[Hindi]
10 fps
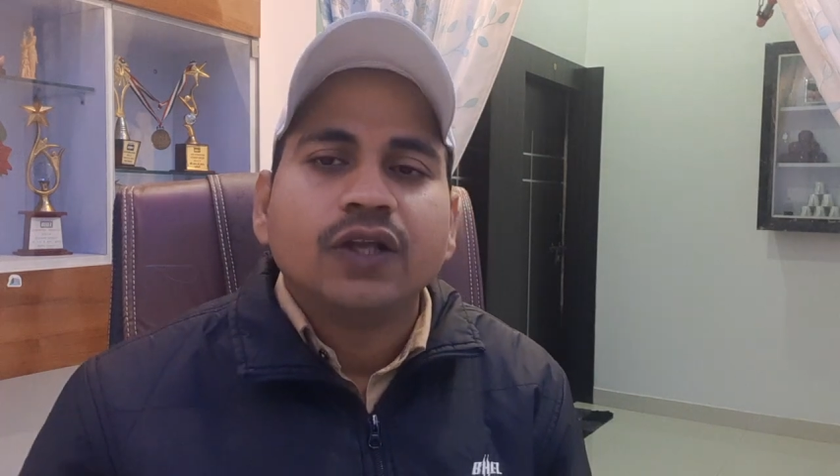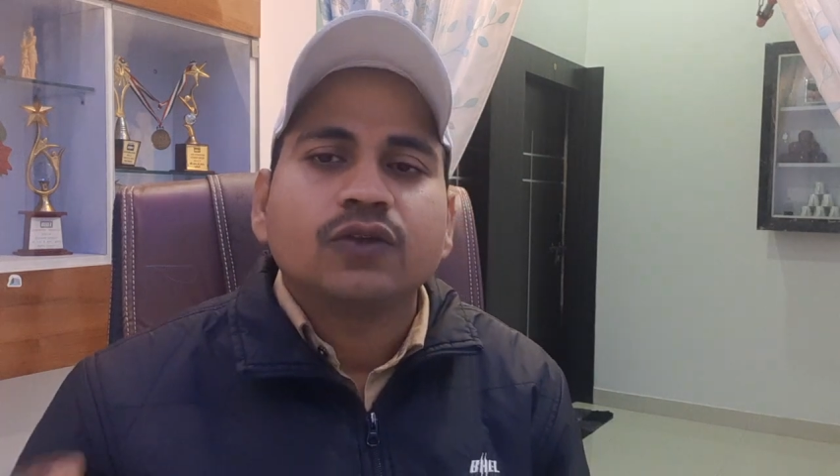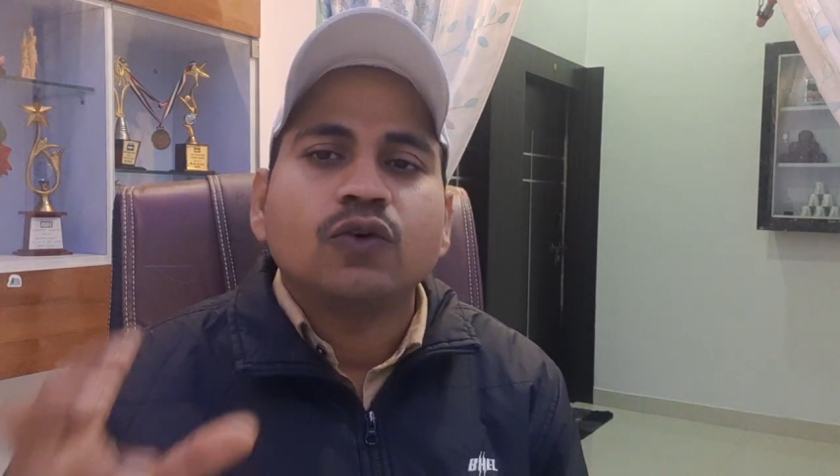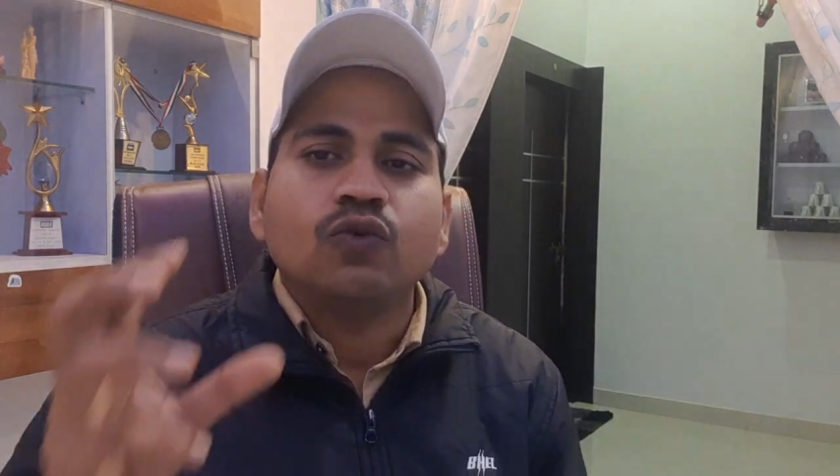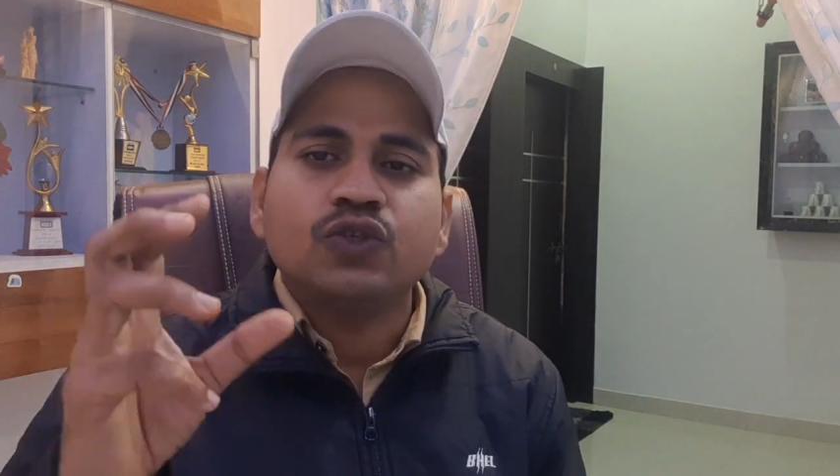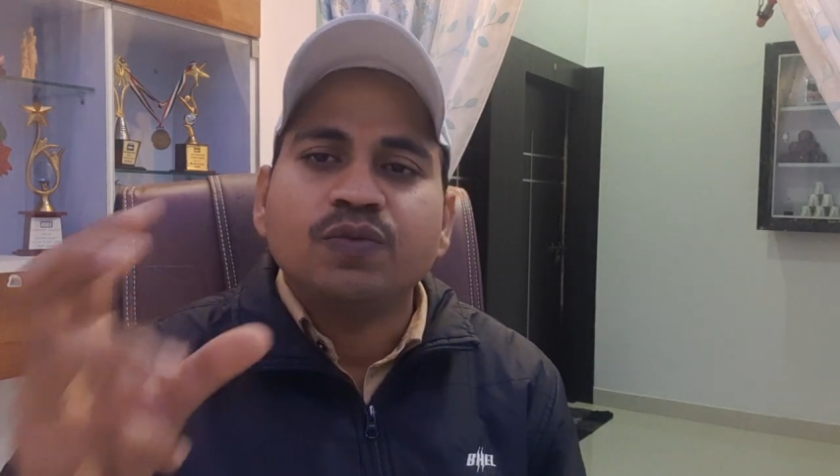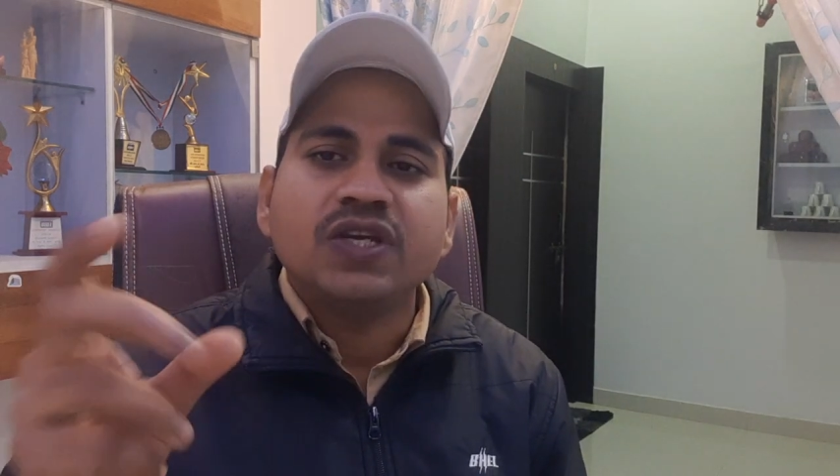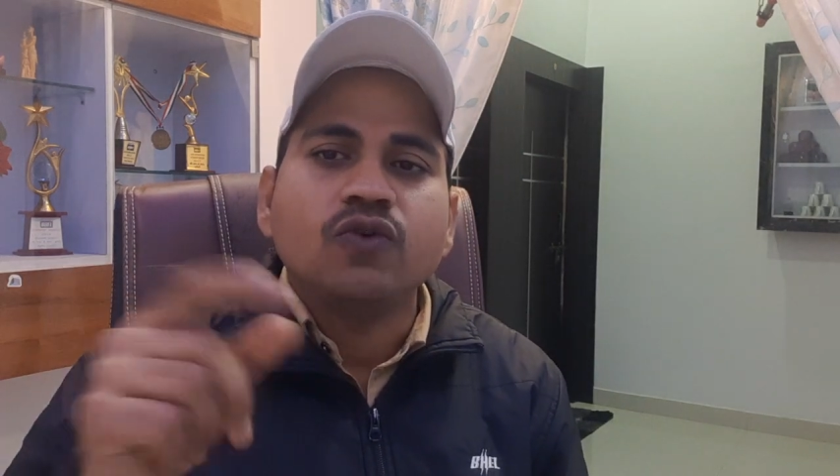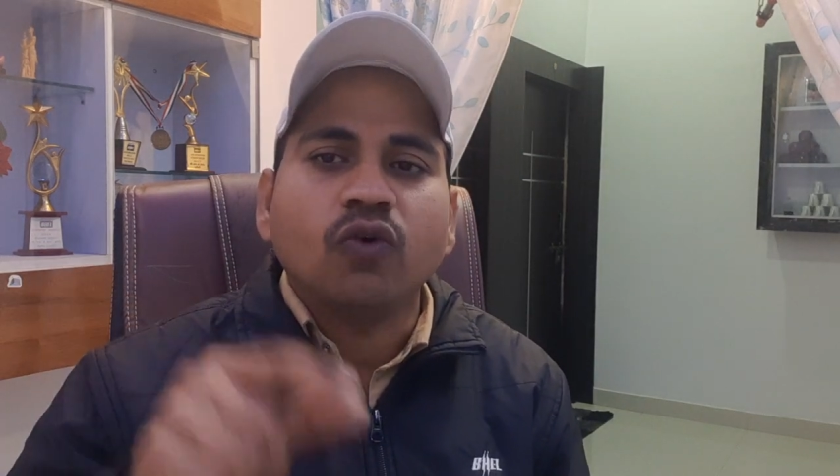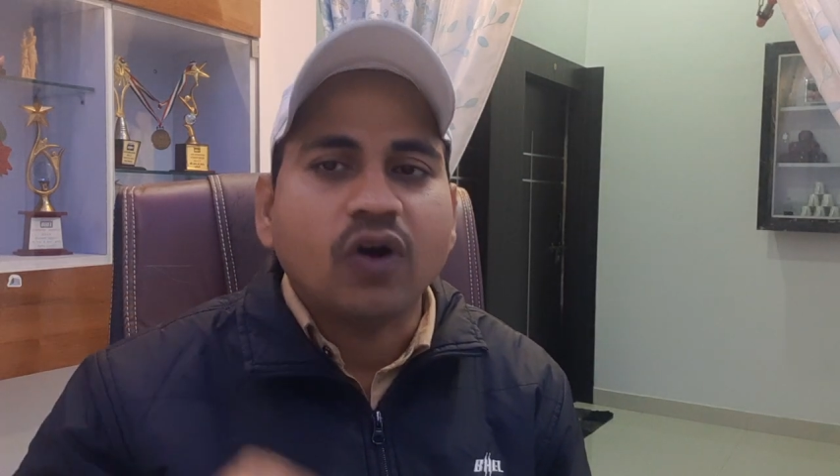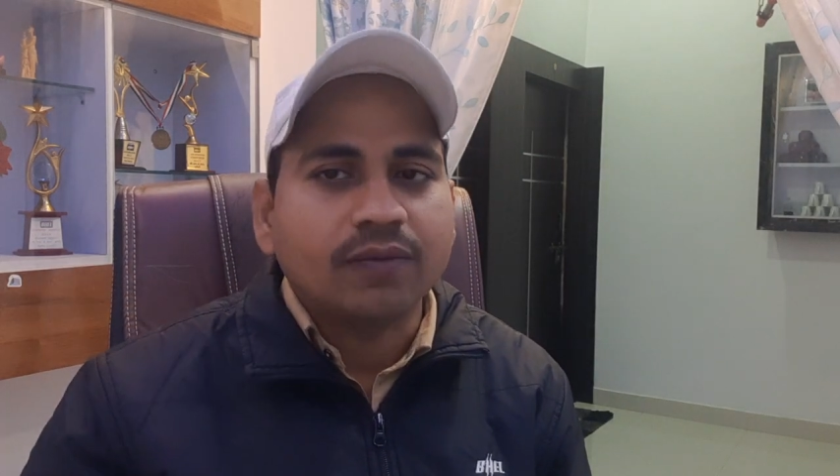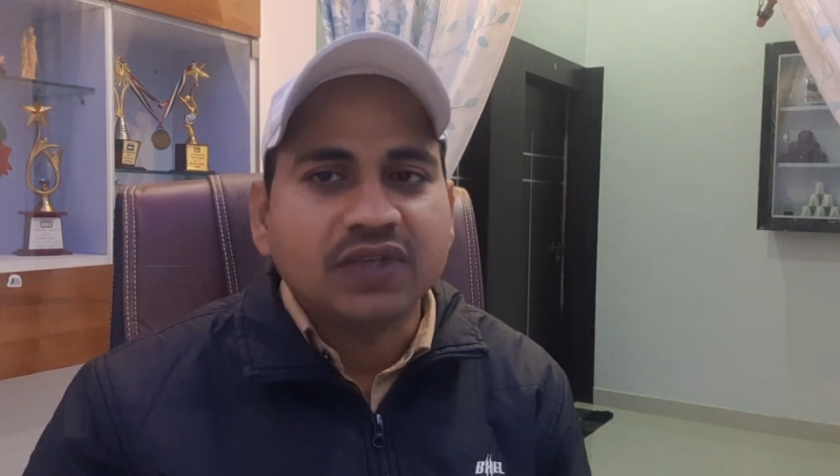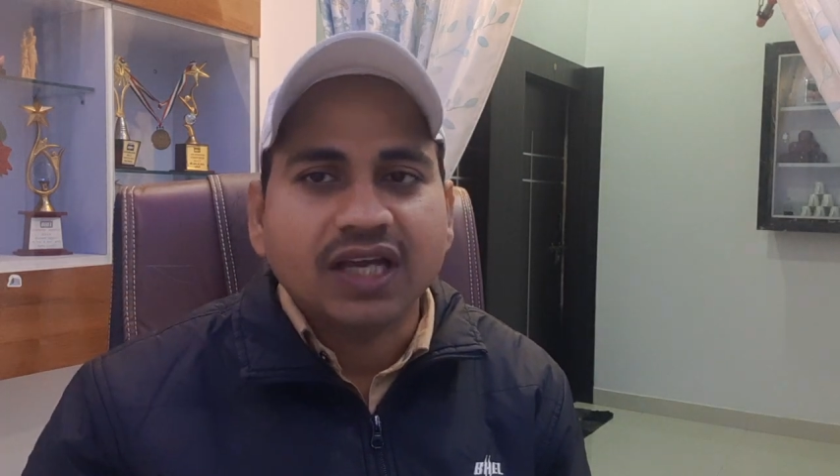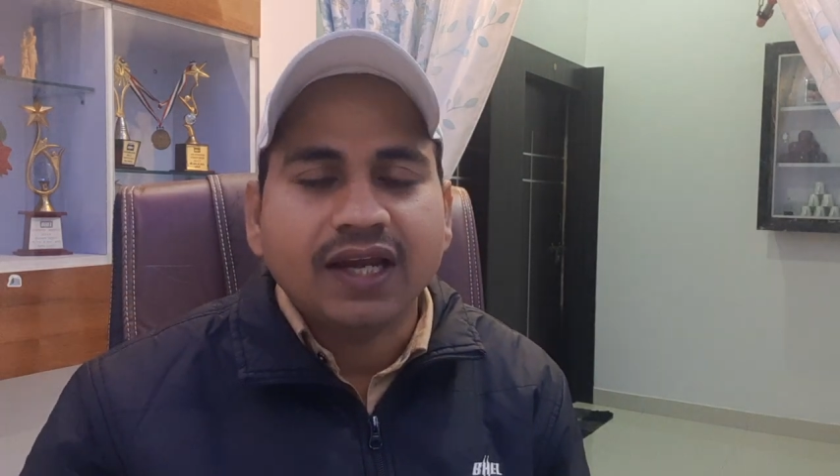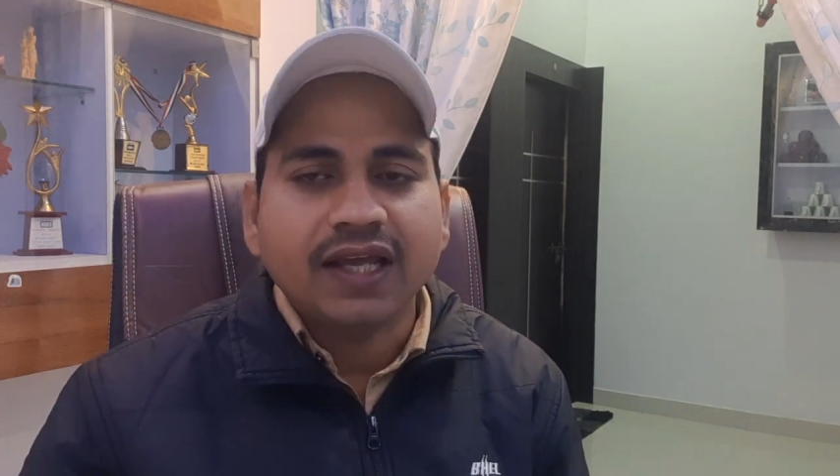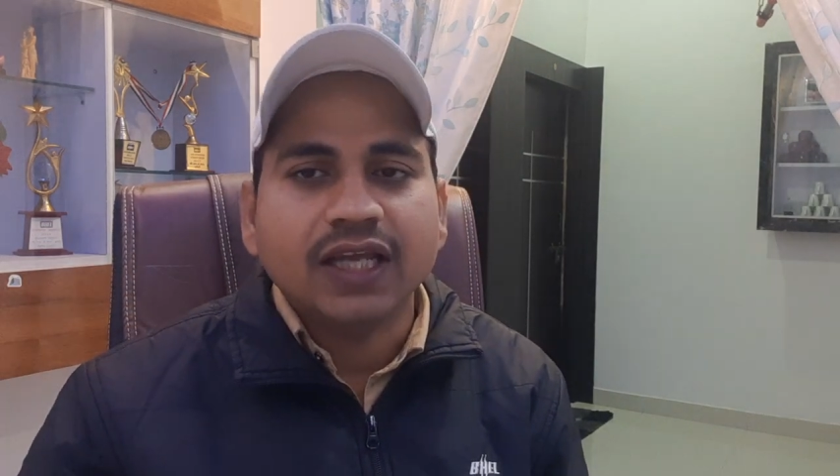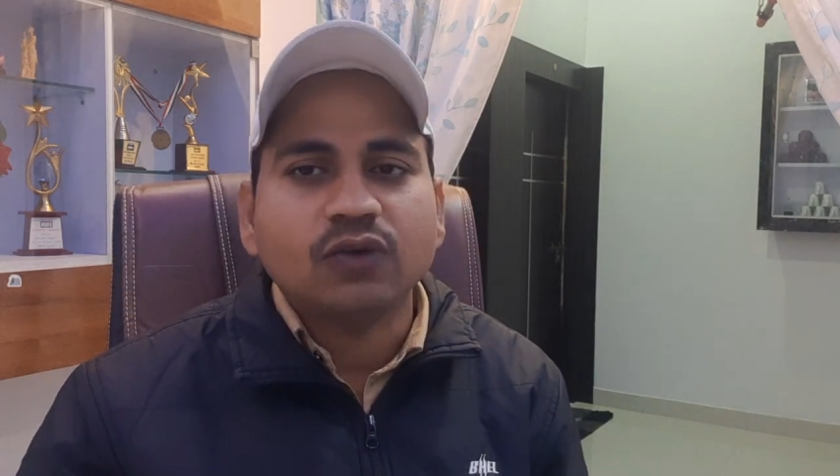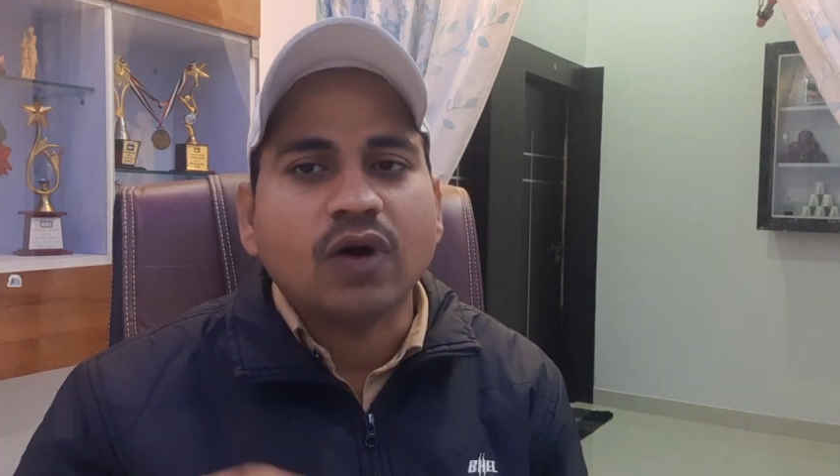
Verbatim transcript: तो उस वीडियो को आप देख लेंगे तो